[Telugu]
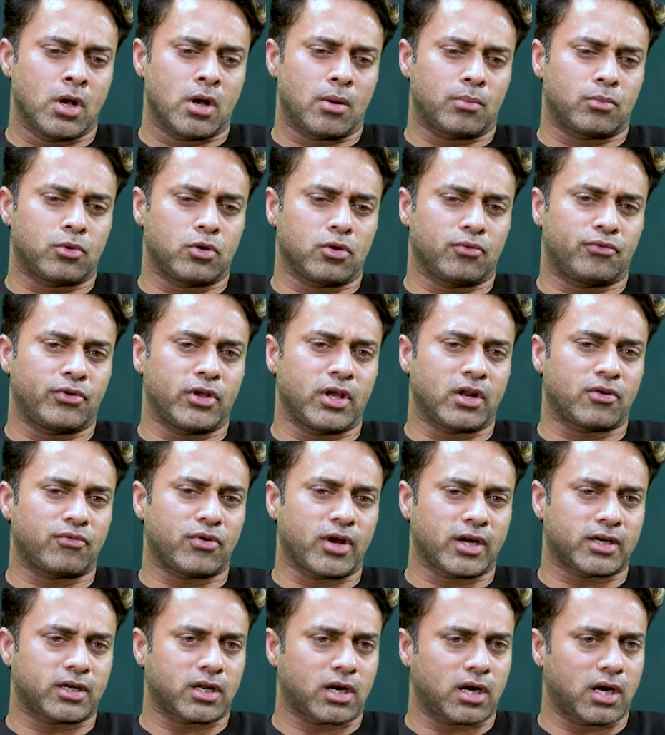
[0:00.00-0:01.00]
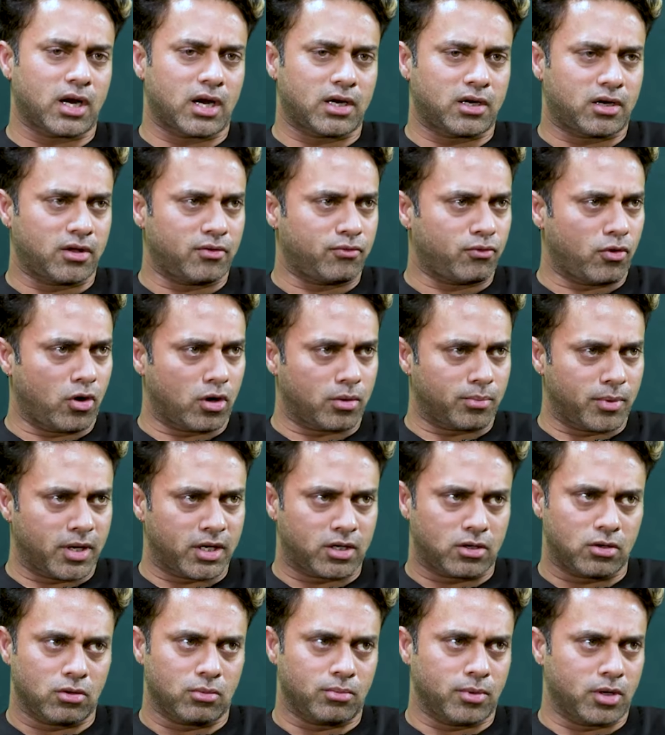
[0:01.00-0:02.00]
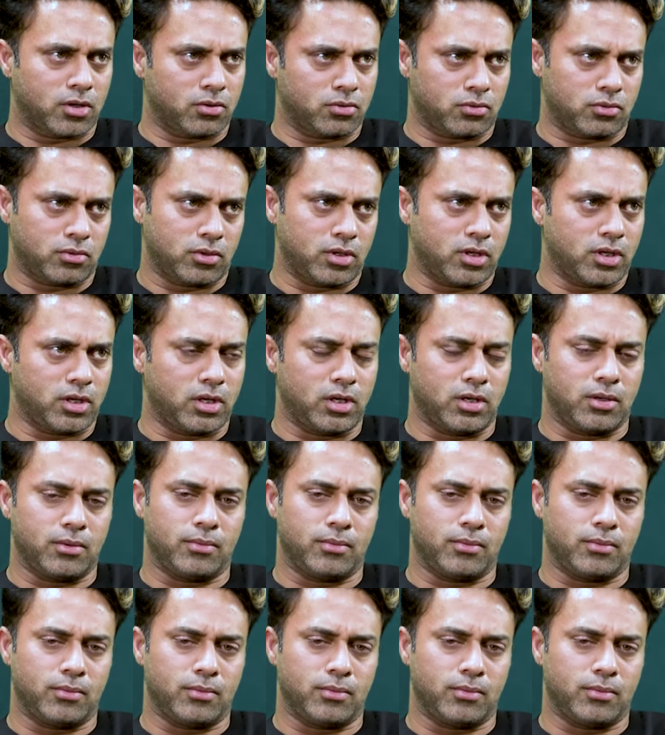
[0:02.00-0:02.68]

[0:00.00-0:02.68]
అప్పుడు ఫియర్ ఫ్యాక్టర్ లాంటి ఫార్మాట్లో మనం ఈ